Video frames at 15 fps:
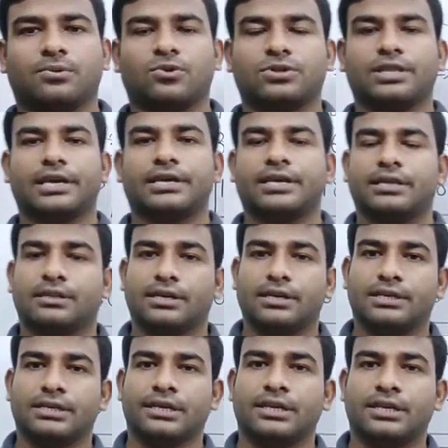हम लोग देखे
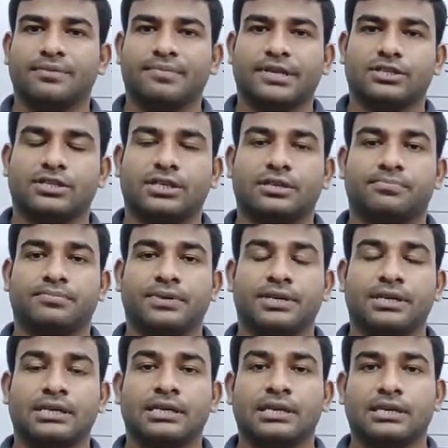थे डिग्री मेजर
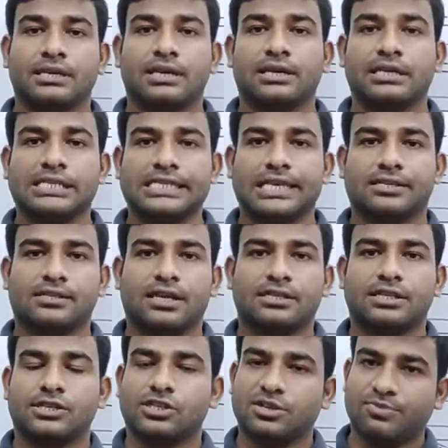में यानी सेक्सा
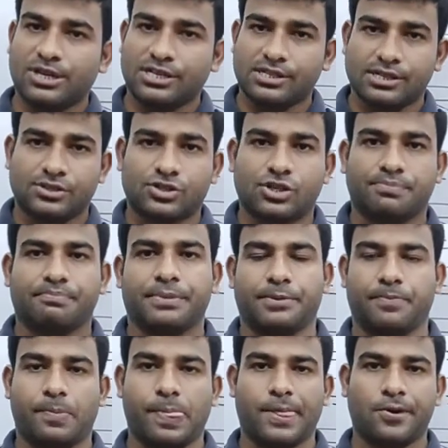जैसीमल सिस्टम
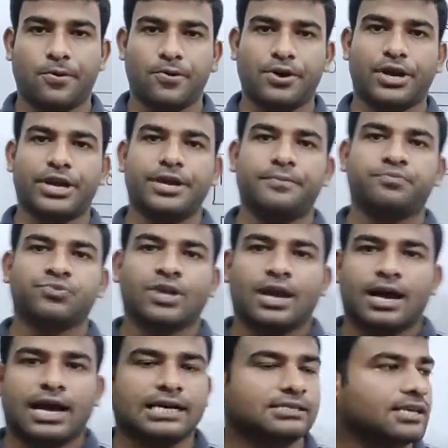ओके
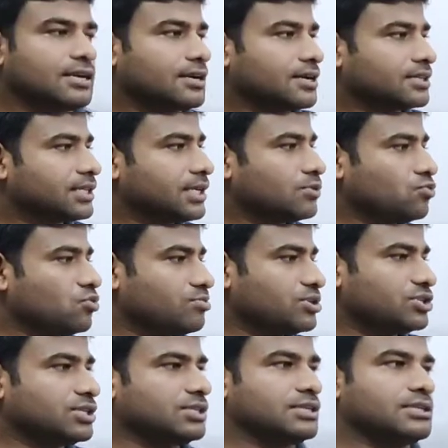आशा करते हैं वो भी
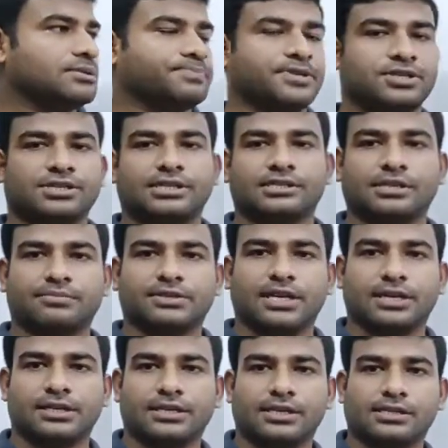चीज़ फिर से
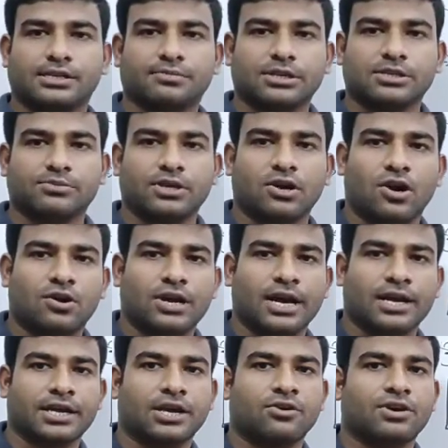समझा दिए समझ में और
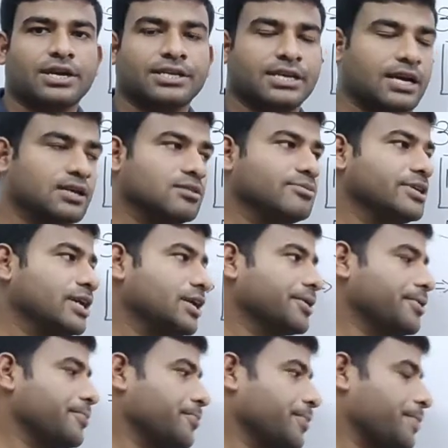आ गया होगा याद भी आ
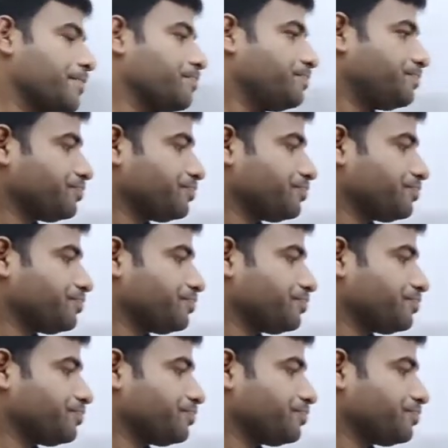गया होगा